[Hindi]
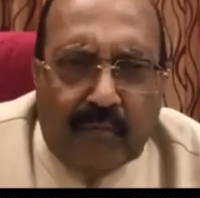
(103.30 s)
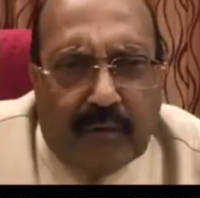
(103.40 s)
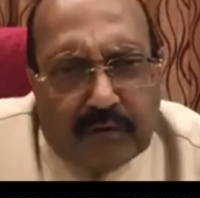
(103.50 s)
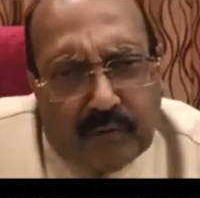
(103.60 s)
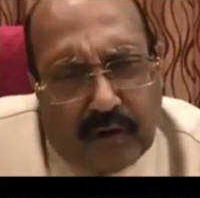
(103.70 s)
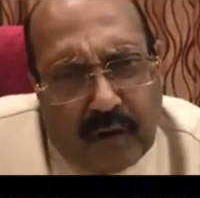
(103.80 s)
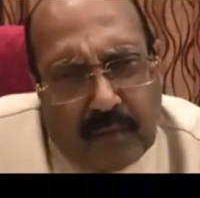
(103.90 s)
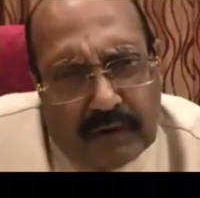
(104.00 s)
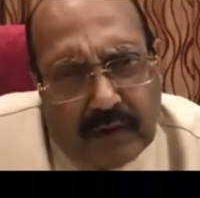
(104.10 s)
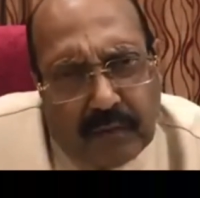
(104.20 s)
तुम विष्णु का
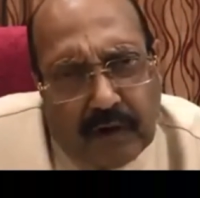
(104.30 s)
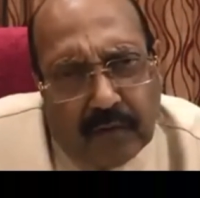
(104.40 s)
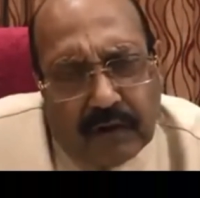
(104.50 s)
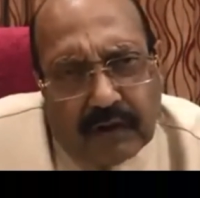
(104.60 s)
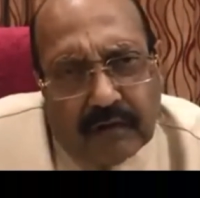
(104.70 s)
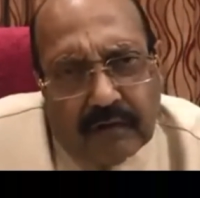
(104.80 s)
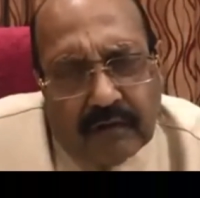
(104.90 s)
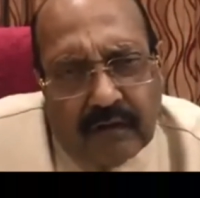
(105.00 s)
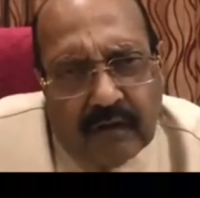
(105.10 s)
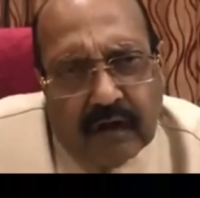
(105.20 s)
मंदिर बनाओगे
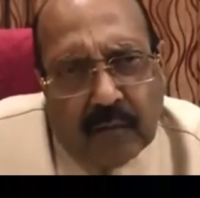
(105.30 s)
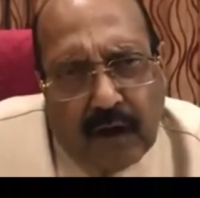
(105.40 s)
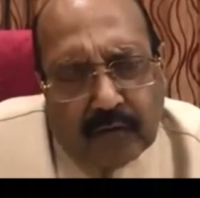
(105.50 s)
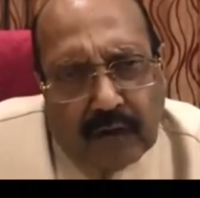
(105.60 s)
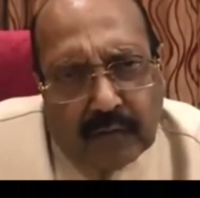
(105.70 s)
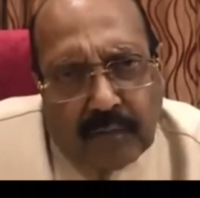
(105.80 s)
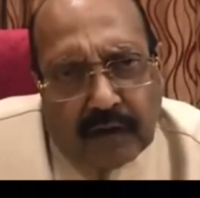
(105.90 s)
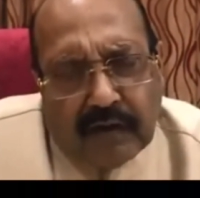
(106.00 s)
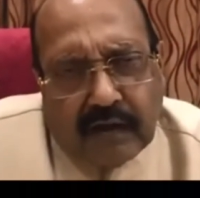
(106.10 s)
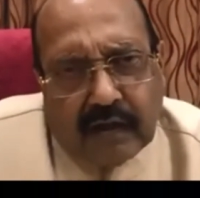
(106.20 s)
नमाजवादी
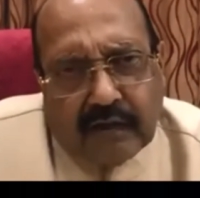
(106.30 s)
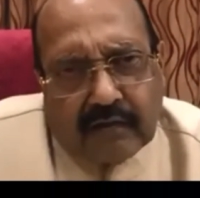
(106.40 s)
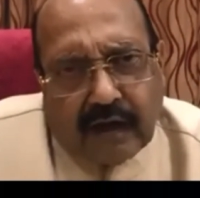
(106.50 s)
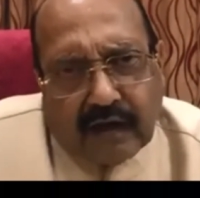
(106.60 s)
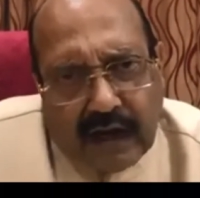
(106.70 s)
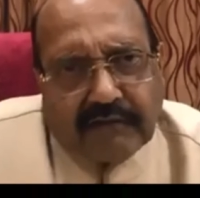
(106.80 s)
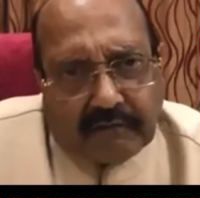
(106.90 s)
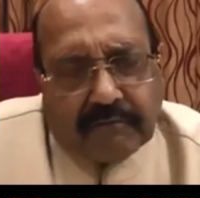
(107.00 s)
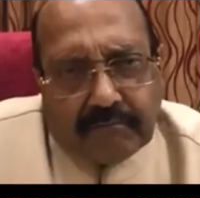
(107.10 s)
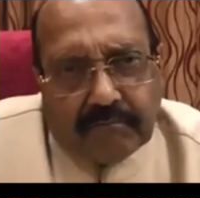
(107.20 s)
पार्टी के अध्यक्ष
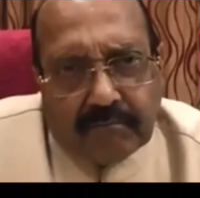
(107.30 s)
अखिलेश